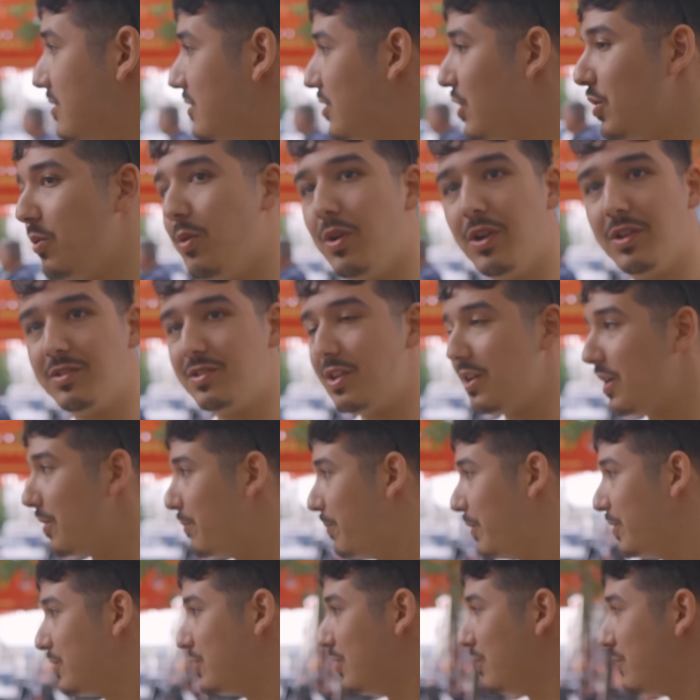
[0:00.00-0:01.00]
دي وانا تيك
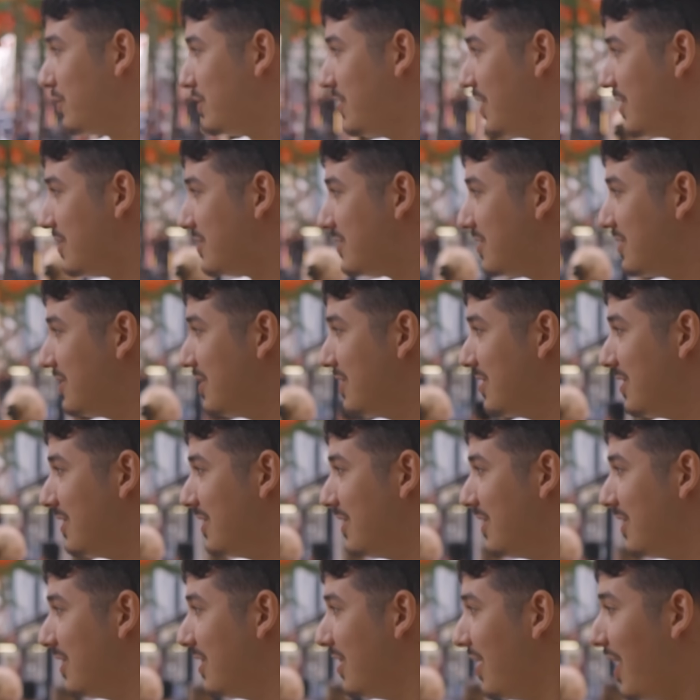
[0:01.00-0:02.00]
بيكتشر في
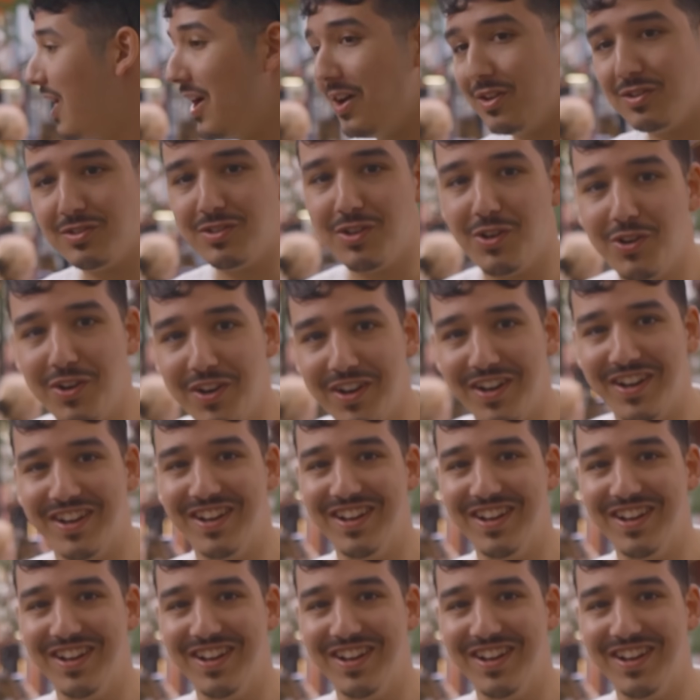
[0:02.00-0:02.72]
اه سوري